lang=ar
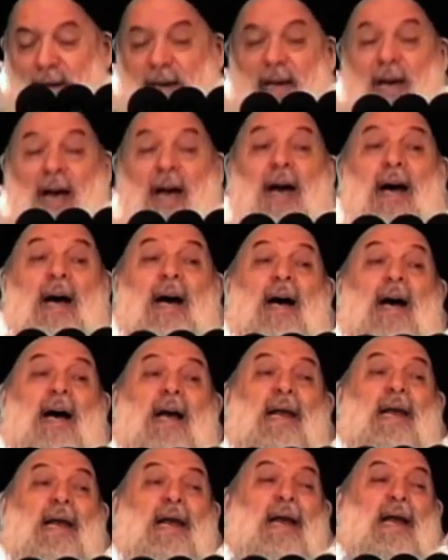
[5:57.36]

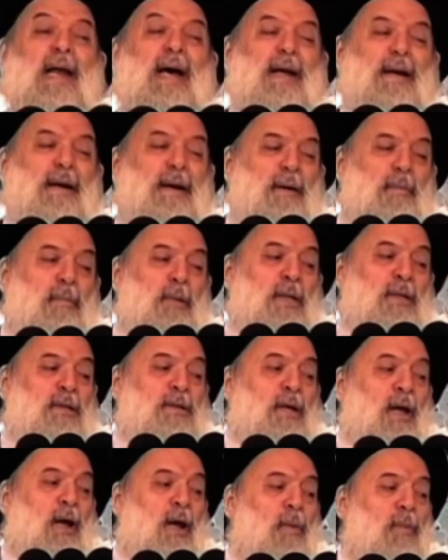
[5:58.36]
كالا
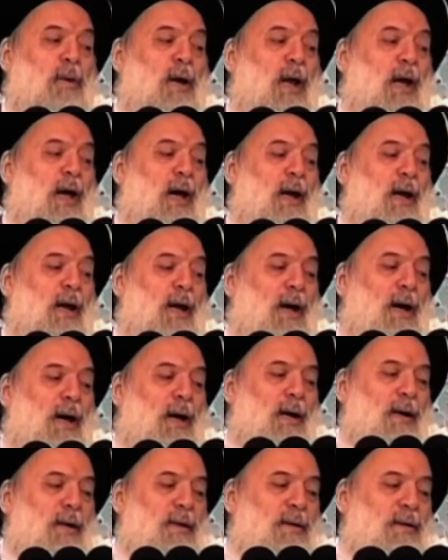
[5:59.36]
من طلب
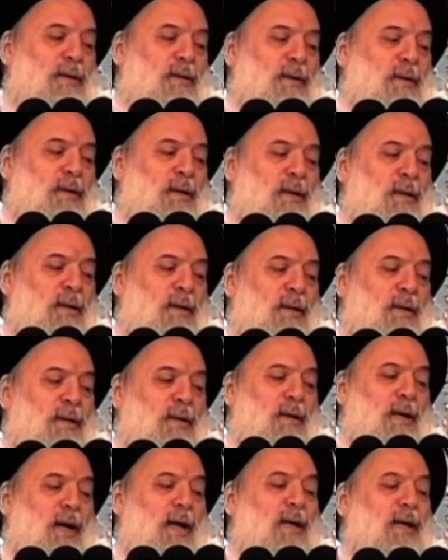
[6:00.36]
الحلال
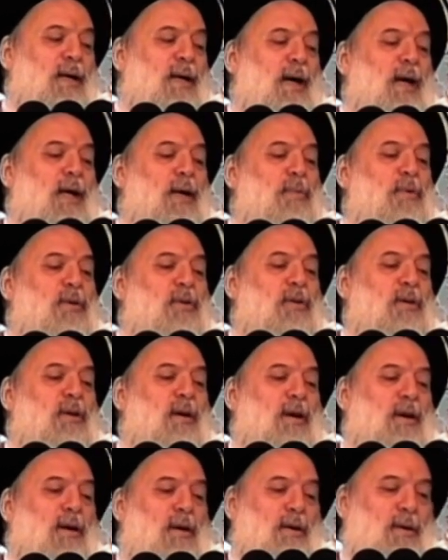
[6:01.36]
يعني كان
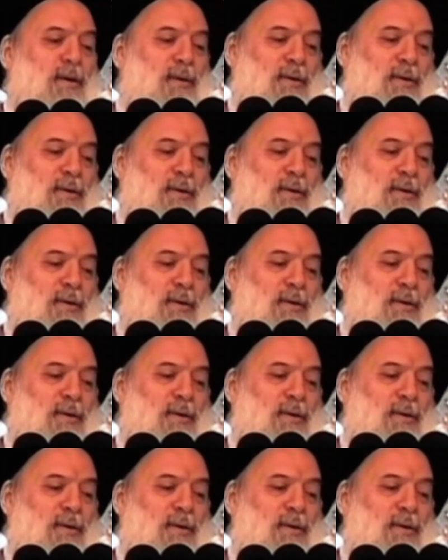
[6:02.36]
بيشتغل